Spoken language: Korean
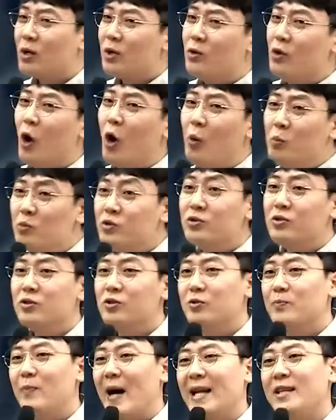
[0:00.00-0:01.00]

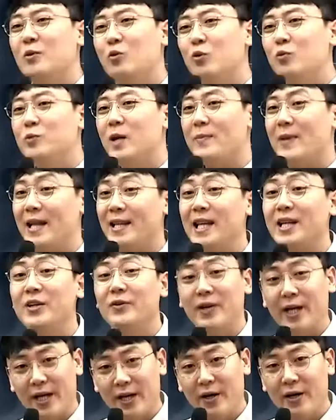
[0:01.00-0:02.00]
너무 많이 공부하면 안 되는
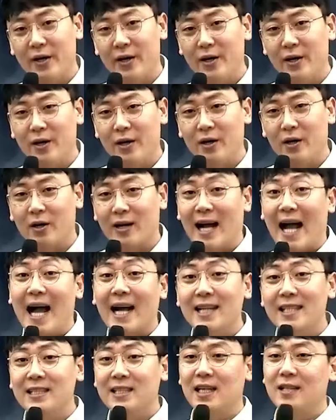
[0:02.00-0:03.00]
거예요. 어,
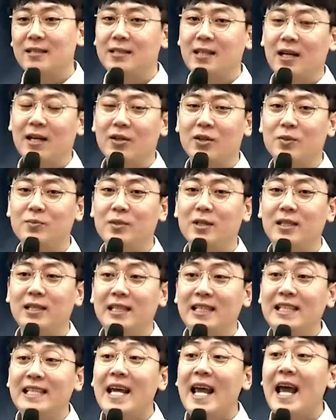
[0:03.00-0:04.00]
강의 시간은 제가 여러분들이
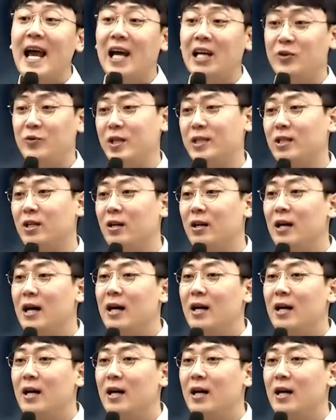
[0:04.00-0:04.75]
이해하기 위해서.